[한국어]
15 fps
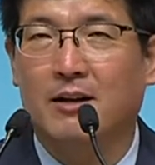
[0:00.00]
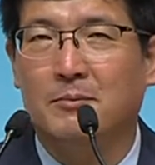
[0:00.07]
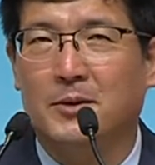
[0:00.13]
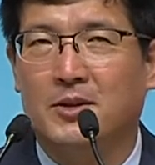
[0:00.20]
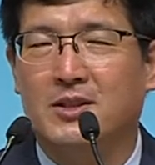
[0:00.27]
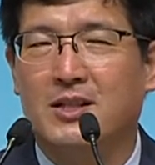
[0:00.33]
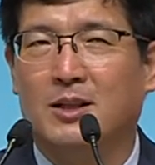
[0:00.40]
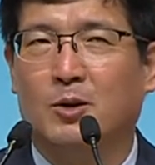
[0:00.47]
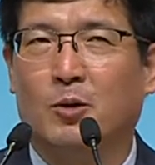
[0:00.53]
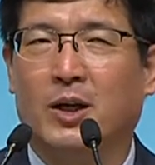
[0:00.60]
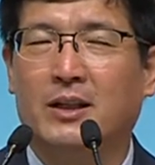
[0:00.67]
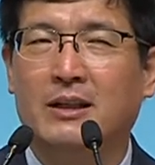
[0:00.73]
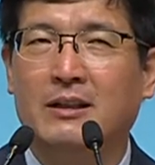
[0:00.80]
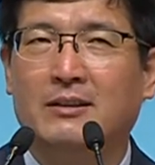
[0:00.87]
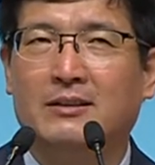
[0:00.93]
며칠
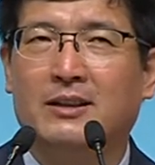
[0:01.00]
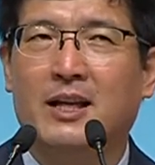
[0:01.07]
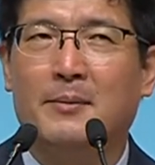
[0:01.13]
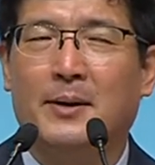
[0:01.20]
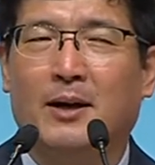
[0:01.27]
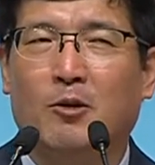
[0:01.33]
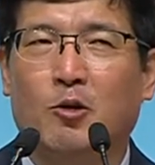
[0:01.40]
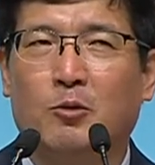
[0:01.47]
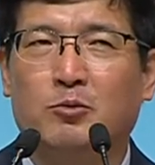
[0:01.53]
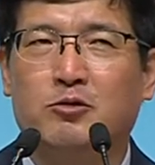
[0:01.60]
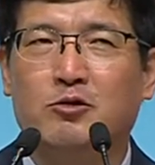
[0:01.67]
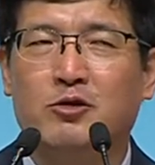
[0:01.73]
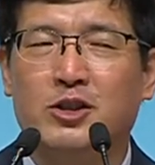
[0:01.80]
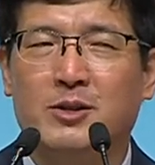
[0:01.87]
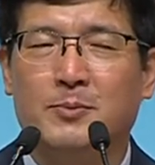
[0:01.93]
동안 은혜 받고
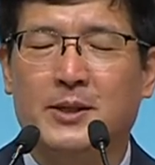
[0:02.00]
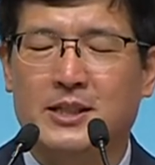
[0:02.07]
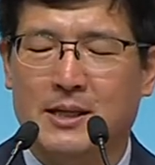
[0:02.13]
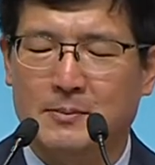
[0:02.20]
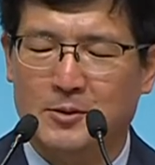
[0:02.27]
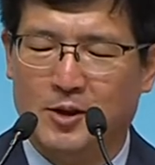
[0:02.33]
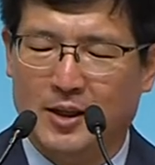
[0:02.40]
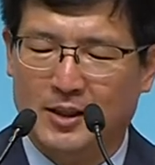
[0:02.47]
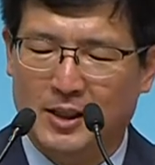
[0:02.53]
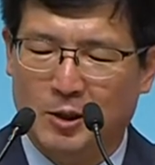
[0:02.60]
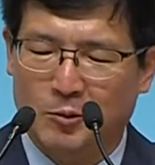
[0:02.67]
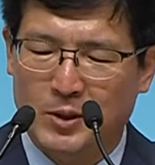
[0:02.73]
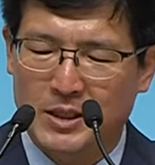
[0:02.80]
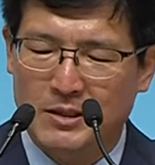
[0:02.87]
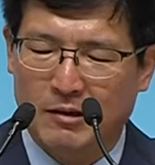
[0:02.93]
부흥 집회
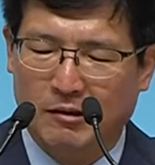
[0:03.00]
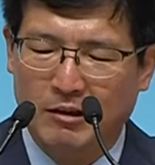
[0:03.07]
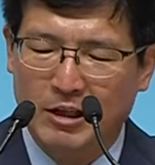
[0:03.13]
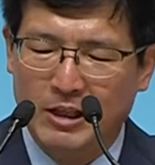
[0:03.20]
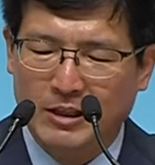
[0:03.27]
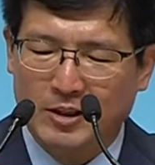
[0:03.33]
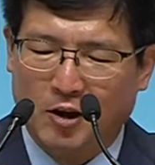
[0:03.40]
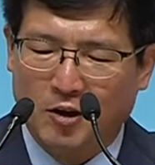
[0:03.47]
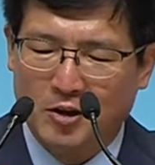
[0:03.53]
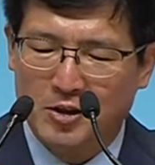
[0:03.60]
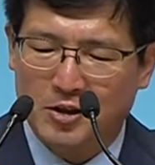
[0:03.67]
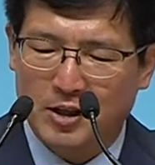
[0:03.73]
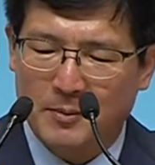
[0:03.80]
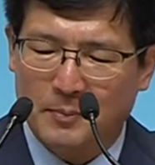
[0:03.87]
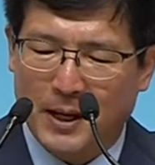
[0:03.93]
참석했다고 해서
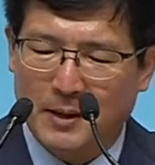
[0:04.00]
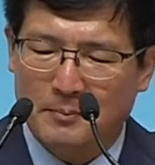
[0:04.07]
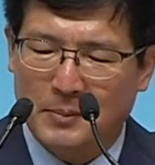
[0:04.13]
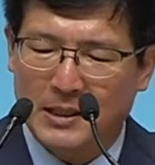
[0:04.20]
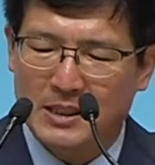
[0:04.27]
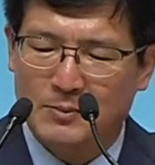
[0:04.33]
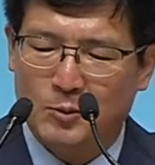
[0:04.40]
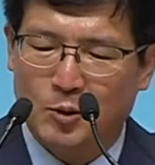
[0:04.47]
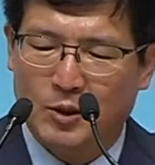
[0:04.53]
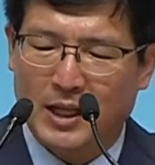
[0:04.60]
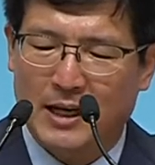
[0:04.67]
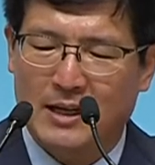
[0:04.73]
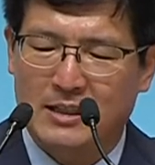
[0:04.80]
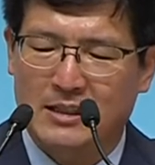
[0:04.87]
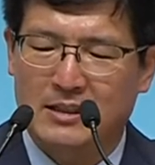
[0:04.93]
영성이 180도
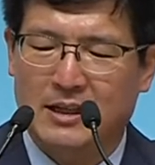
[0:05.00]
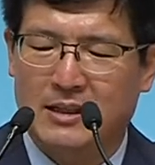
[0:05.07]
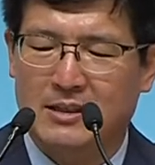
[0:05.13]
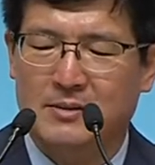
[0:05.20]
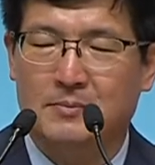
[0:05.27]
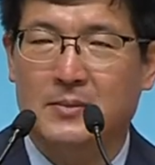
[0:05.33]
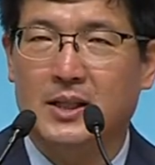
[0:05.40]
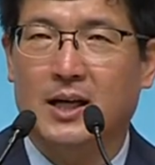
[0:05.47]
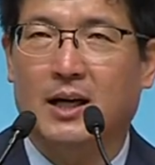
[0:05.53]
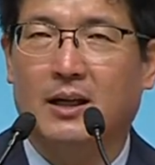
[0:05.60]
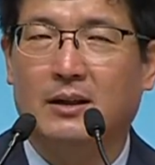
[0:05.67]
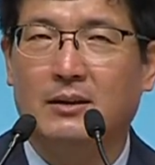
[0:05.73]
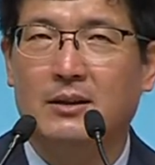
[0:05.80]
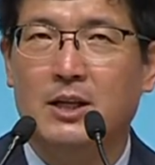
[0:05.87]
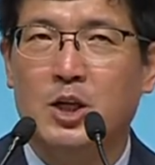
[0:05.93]
달라지진 않습니다.
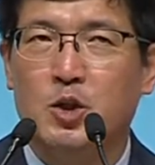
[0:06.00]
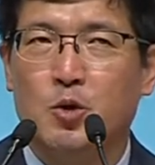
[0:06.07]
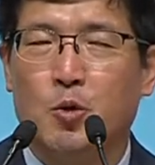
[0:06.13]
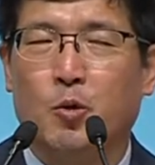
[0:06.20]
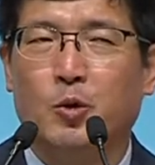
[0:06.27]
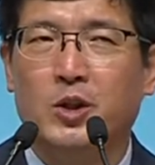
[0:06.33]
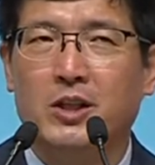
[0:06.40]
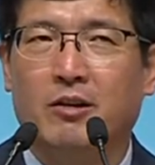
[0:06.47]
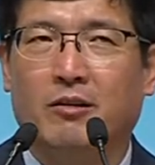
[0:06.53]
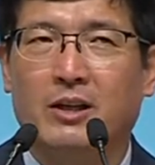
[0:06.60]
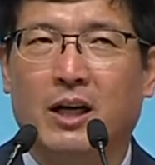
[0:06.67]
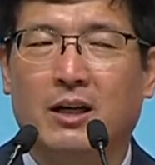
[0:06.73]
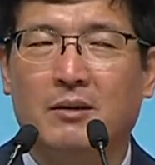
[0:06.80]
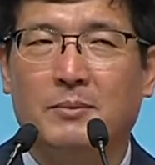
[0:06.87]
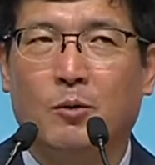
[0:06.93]
좋은
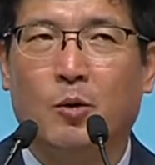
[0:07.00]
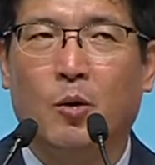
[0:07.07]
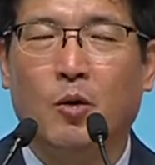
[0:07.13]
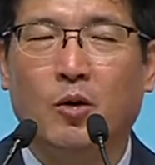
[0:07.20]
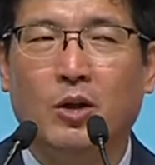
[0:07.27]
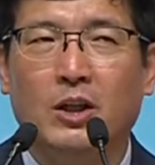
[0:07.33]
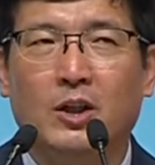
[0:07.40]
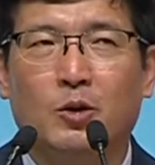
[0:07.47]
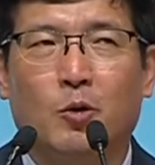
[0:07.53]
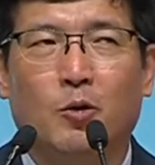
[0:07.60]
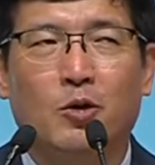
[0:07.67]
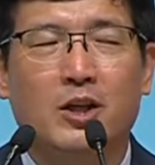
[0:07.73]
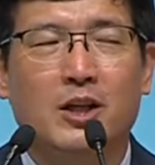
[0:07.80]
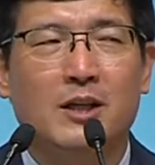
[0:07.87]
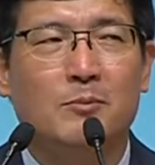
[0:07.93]
영향을 받고
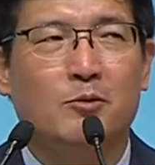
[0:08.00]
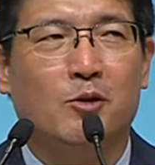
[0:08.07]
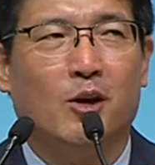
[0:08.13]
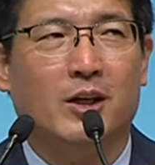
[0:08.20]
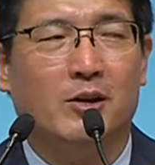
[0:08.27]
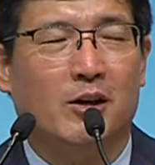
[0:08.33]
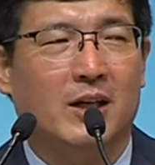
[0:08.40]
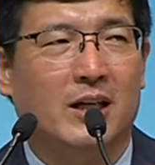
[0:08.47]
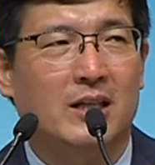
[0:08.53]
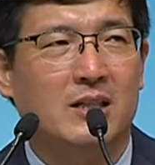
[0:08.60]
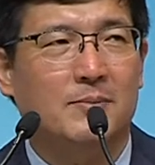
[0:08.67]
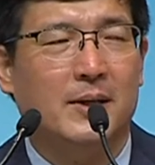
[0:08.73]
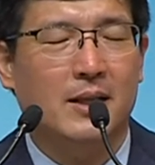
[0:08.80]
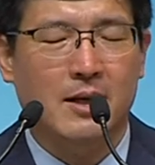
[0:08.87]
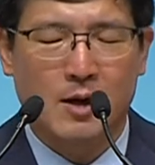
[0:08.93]
동기부여가 되긴
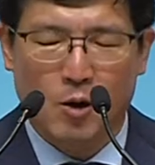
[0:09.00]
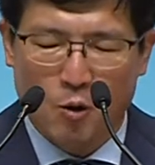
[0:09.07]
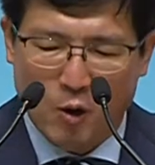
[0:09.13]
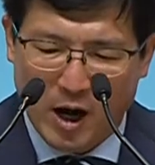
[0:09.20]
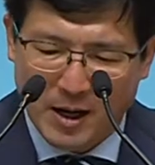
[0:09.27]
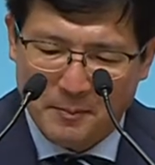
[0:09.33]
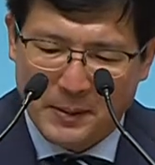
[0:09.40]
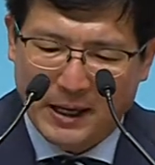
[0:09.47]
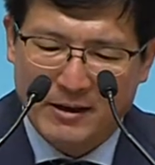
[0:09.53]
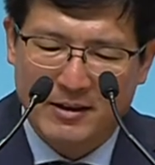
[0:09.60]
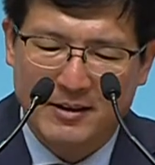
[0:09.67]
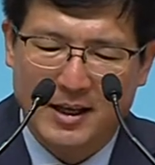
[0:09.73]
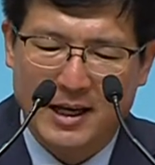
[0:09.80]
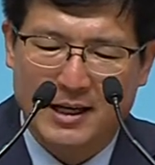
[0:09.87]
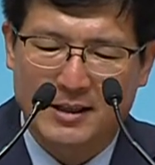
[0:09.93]
하지만 확
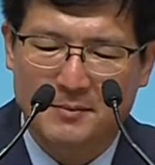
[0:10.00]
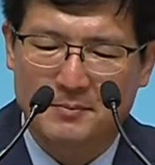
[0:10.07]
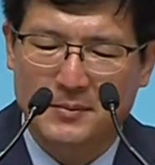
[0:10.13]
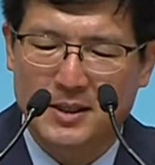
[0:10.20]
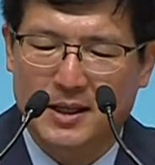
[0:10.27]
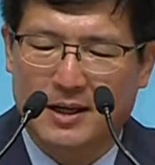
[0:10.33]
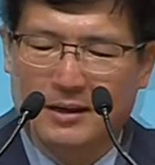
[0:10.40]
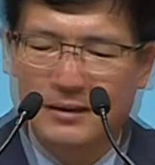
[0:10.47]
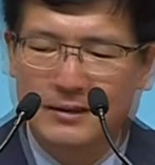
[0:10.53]
바뀌는 게 아닙니다.